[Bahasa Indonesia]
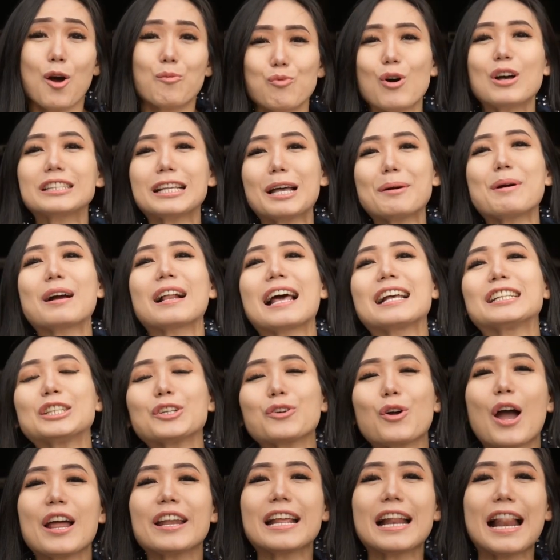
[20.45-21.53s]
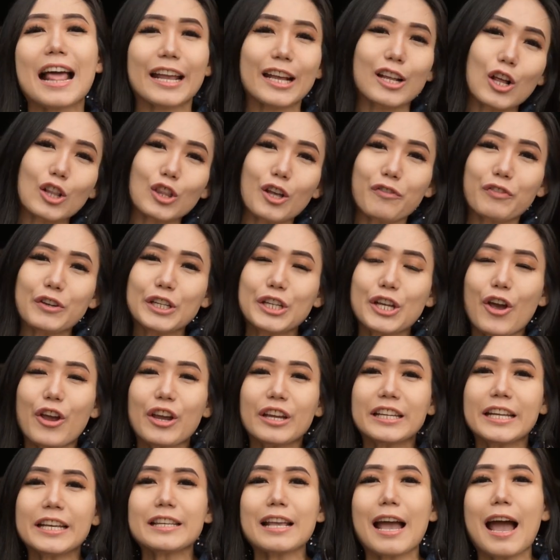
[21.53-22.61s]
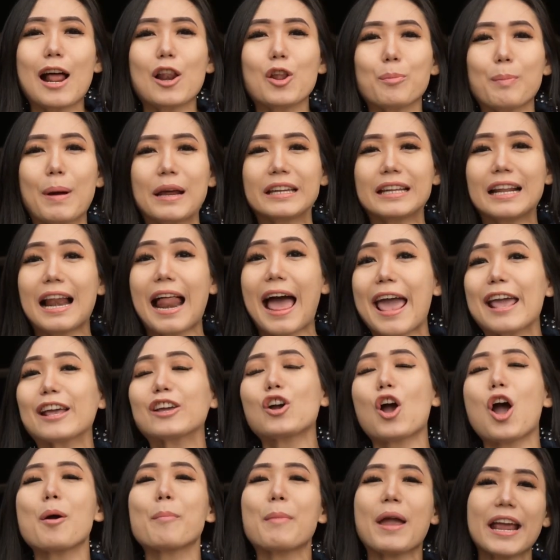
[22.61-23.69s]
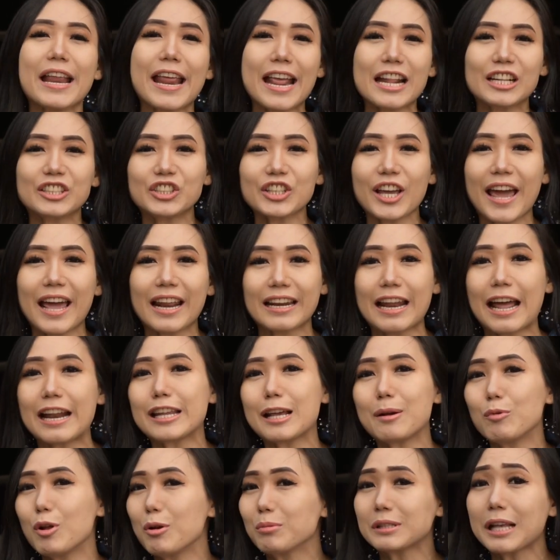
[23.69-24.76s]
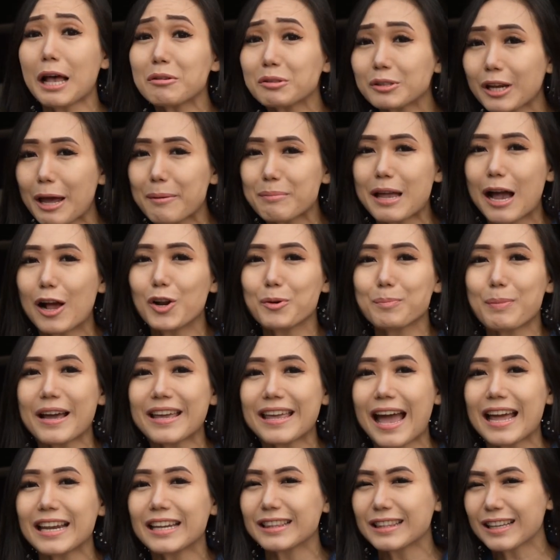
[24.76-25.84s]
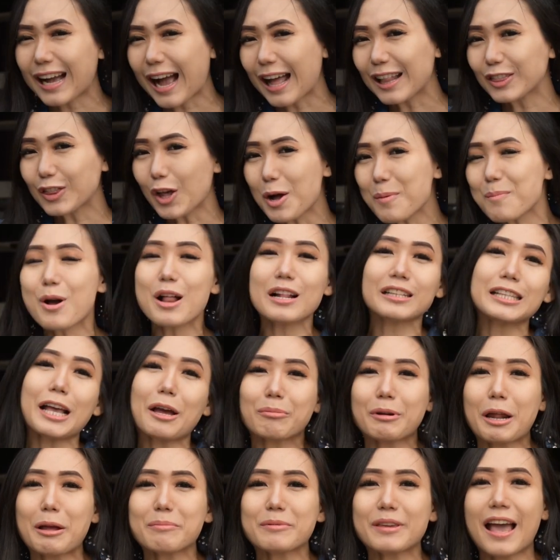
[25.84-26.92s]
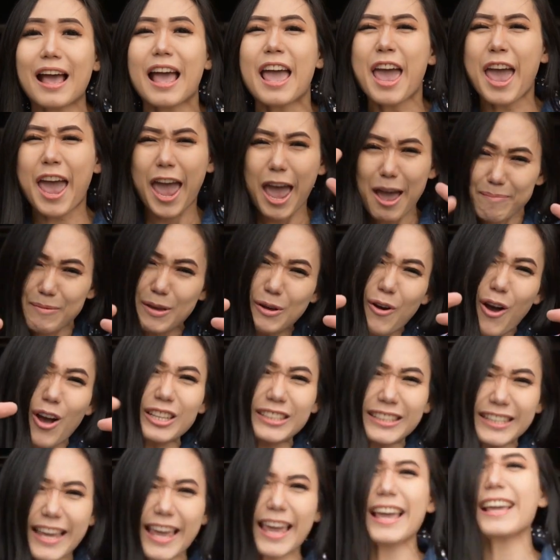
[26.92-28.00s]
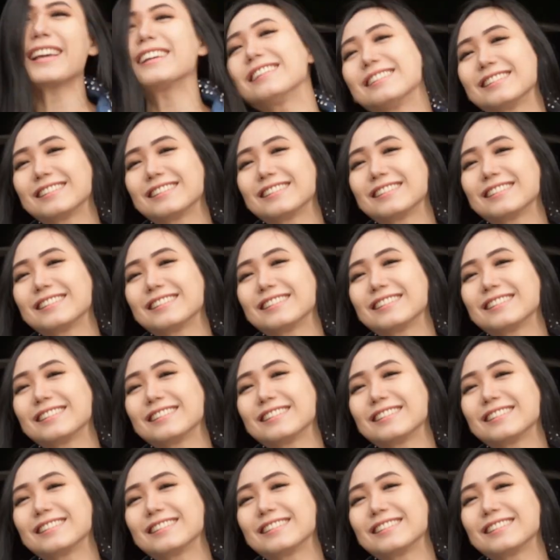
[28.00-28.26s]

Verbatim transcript: Buat sahabat klasikoan yang lagi nonton video ini, jangan lupa di like, comment, and share. Dan yang belum subscribe, jangan lupa ya ditekan tombol subscribe-nya. Happy watching!